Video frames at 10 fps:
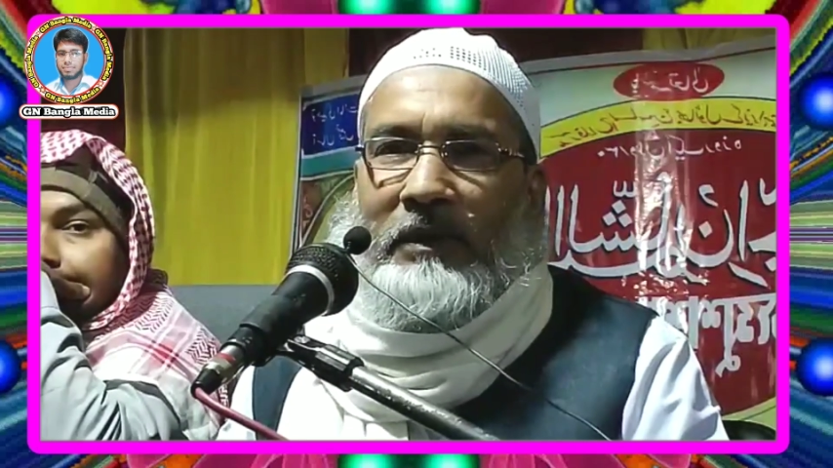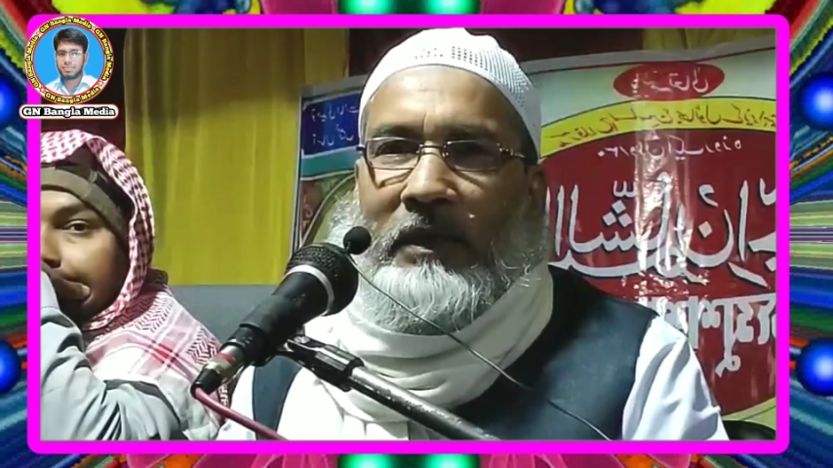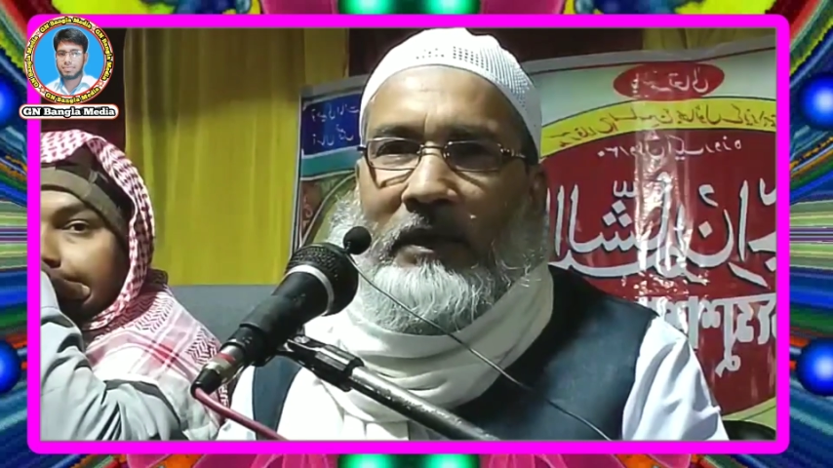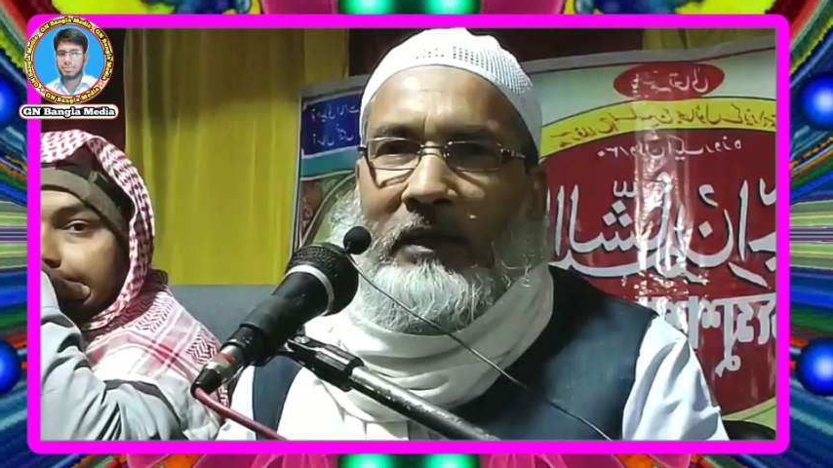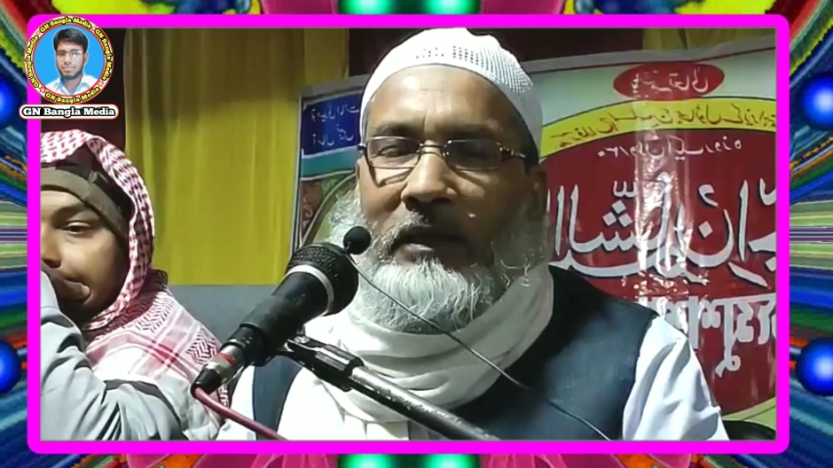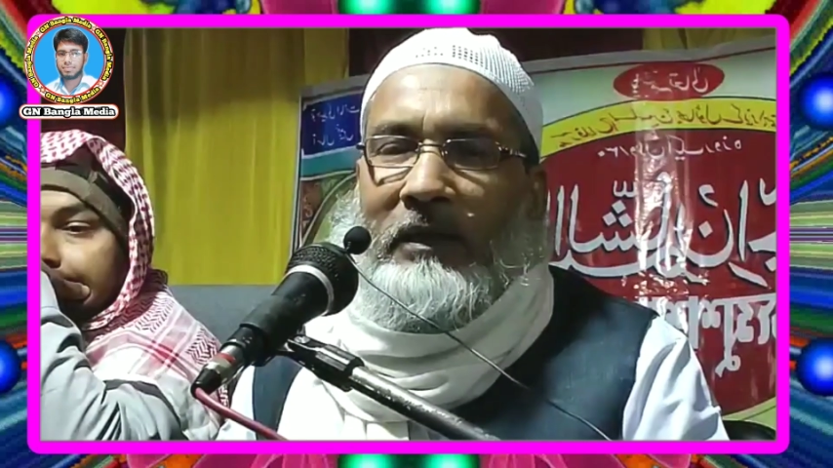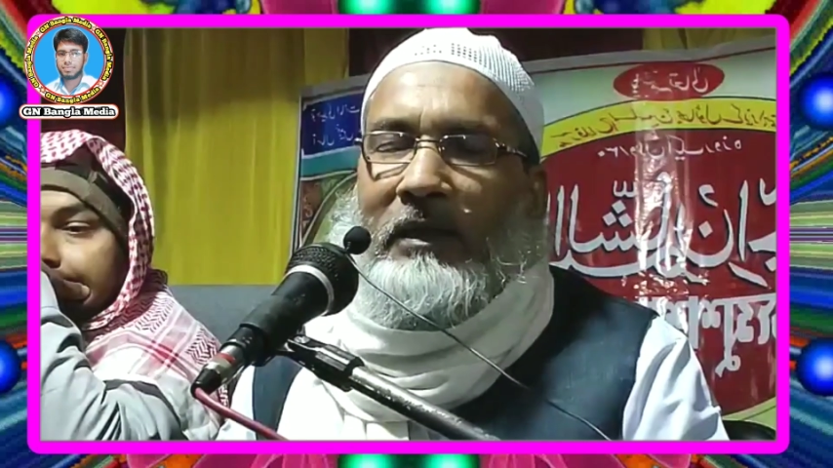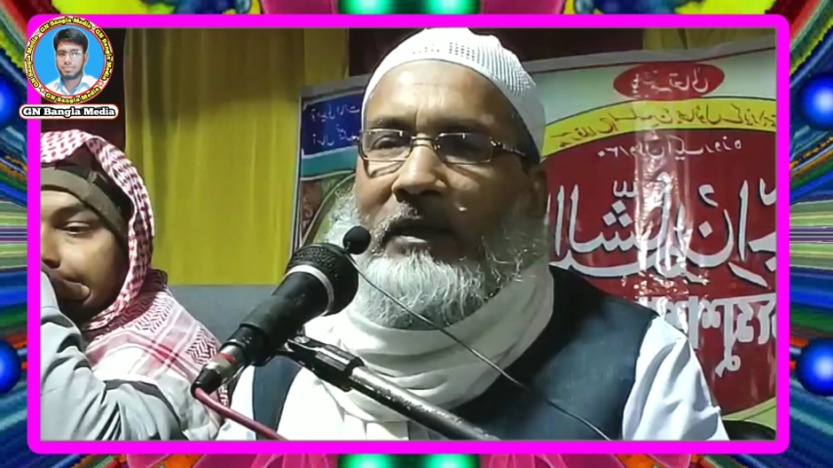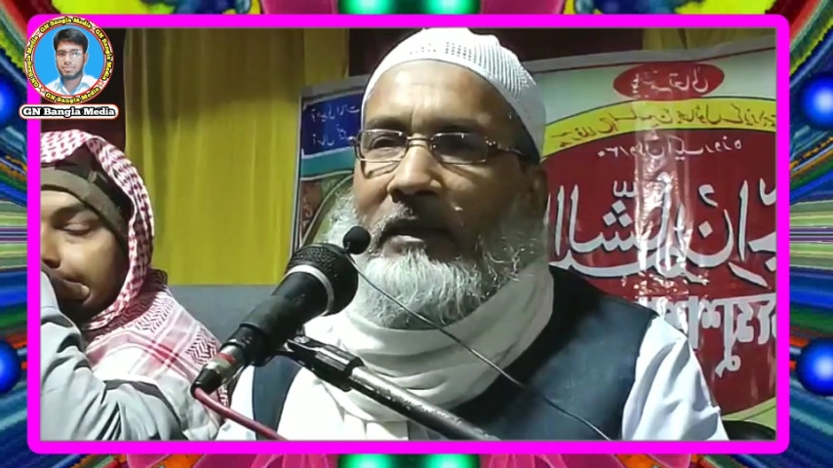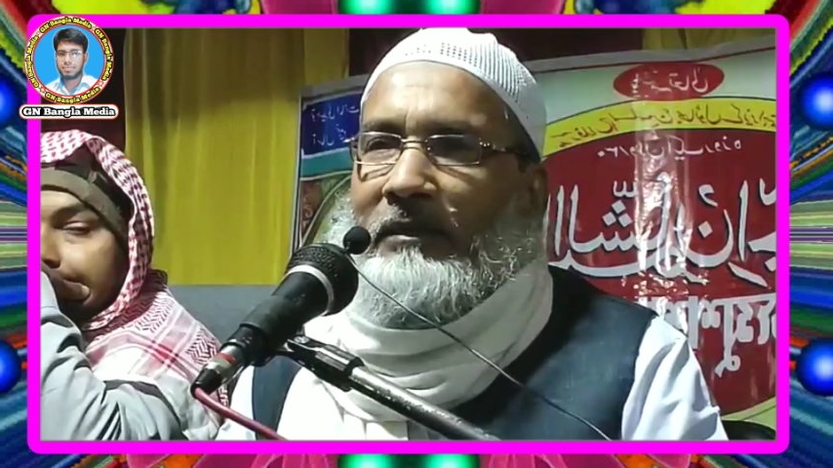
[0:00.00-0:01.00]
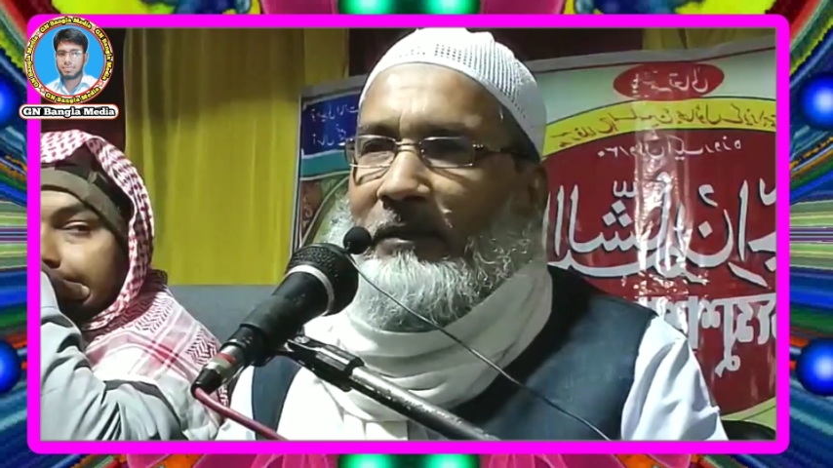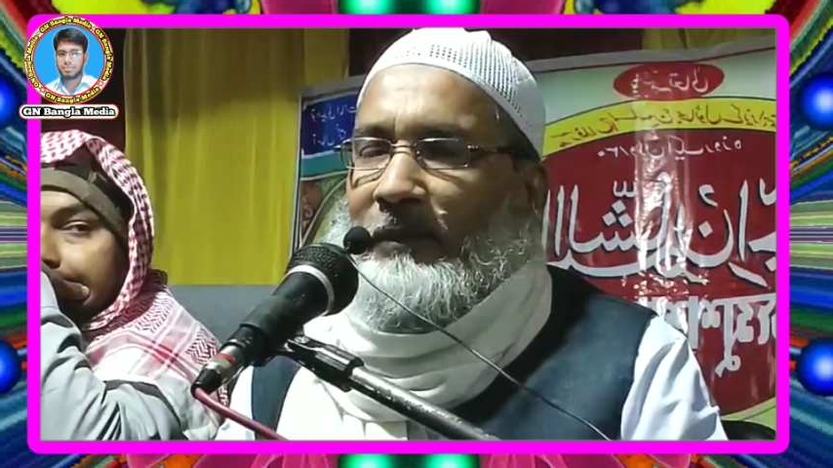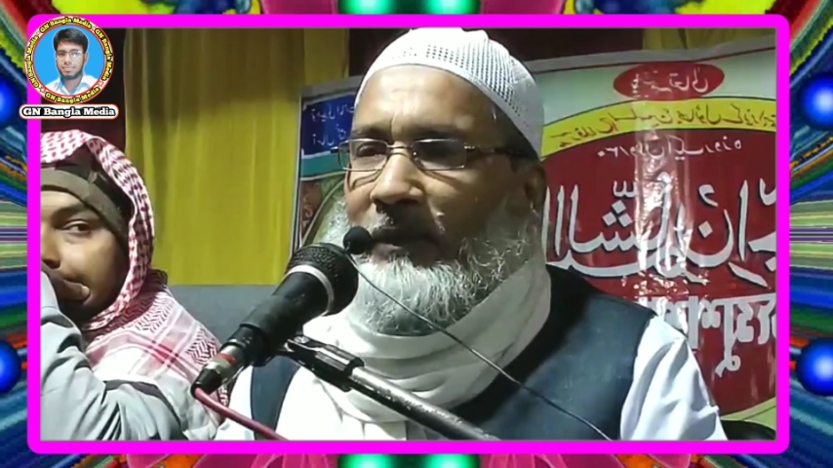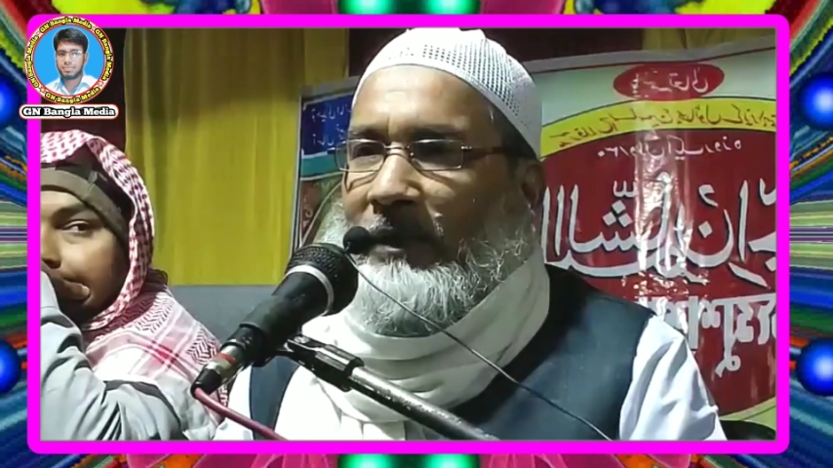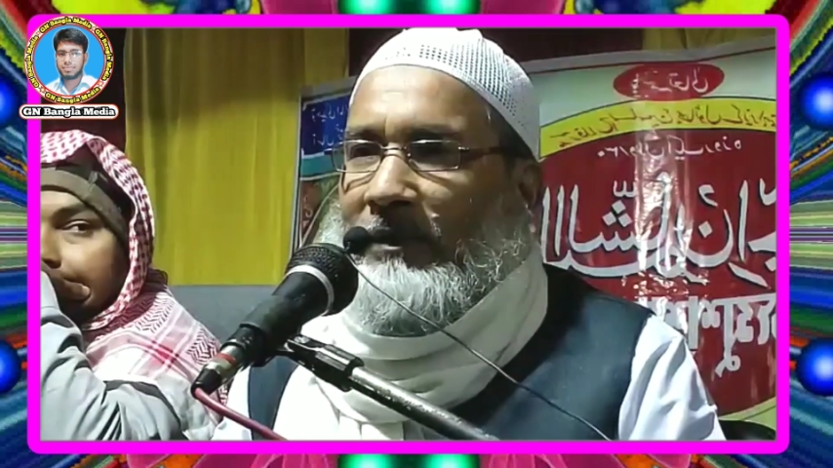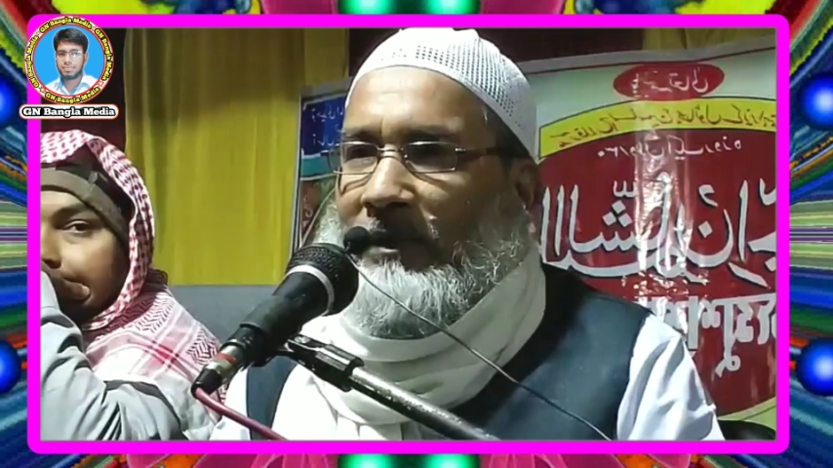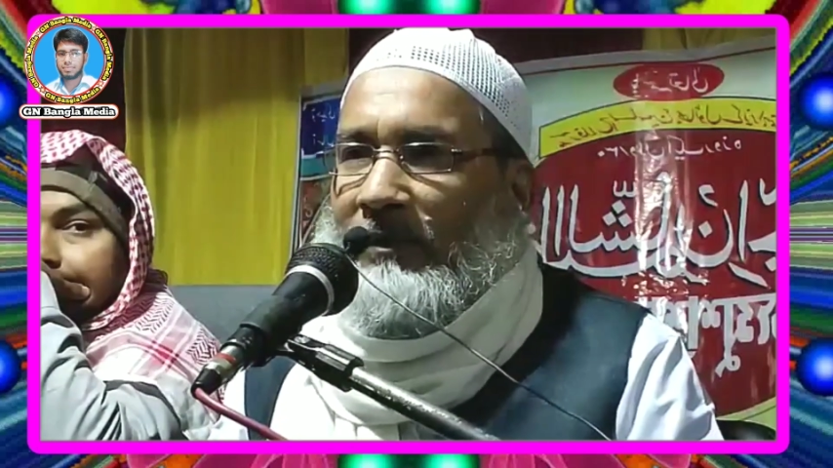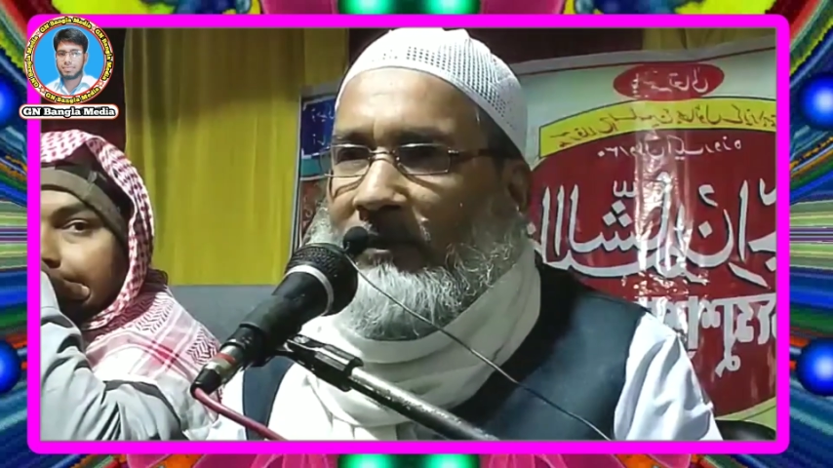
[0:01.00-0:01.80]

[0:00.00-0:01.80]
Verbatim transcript: দাঁত পড়েছে